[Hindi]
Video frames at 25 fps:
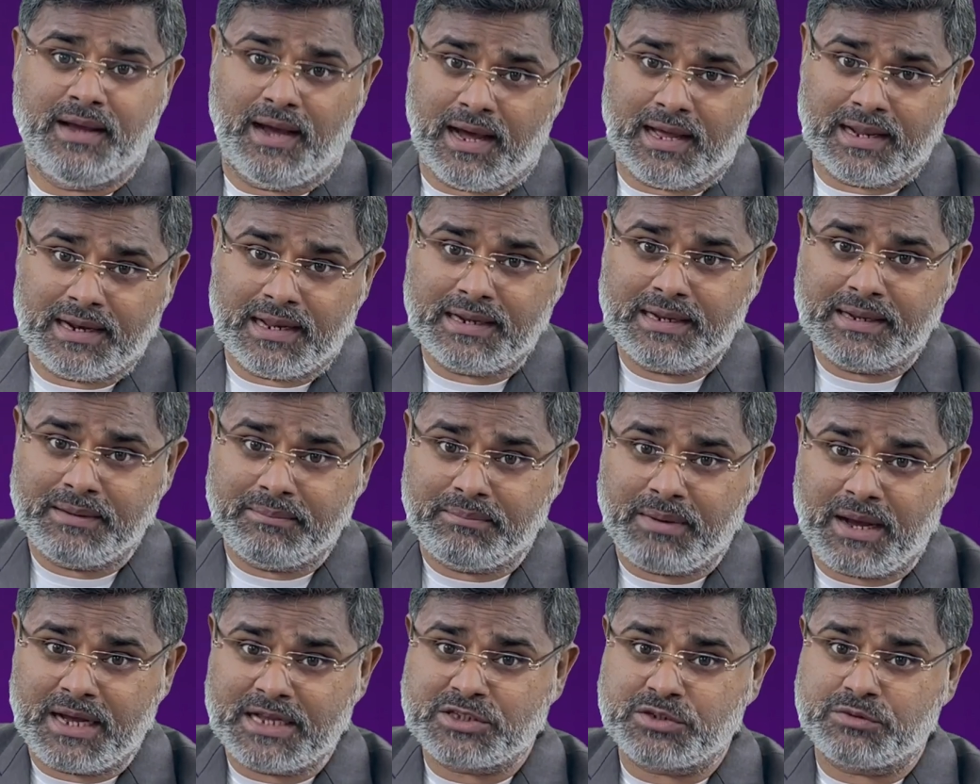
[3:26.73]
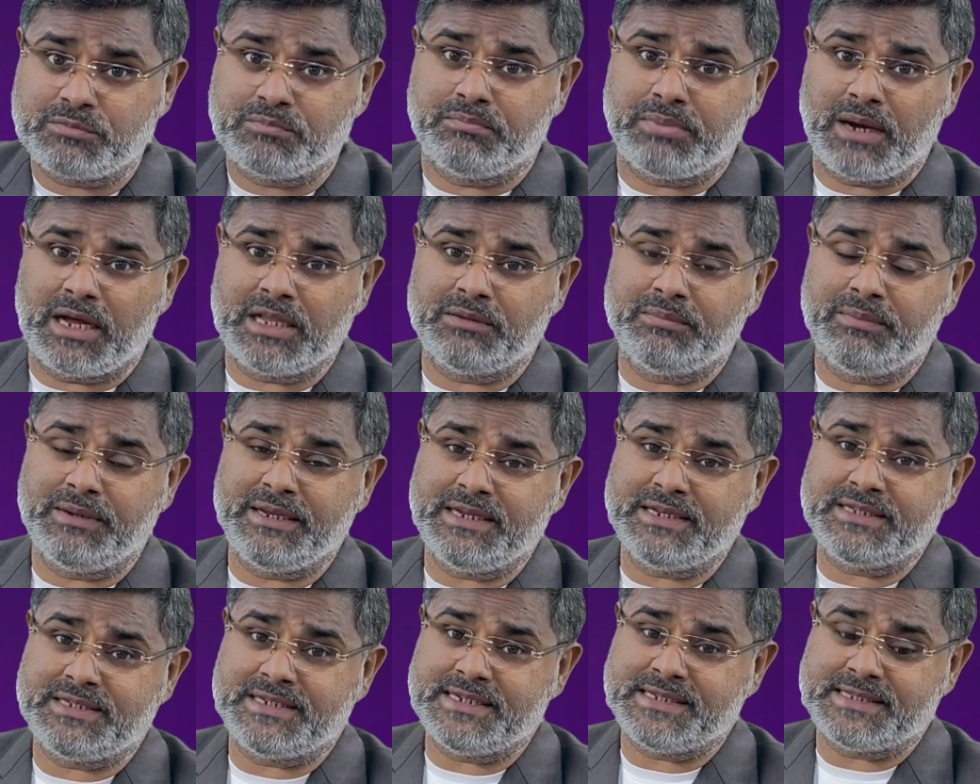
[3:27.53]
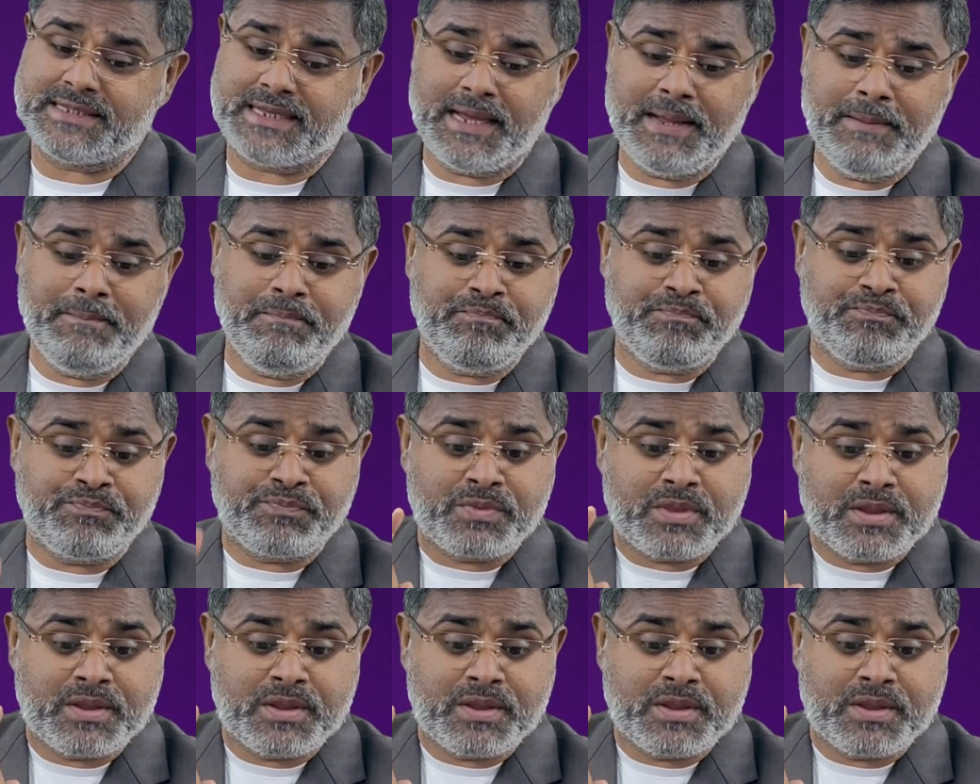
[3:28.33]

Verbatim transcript: हालांकि बाद बाद में ये चीज़ें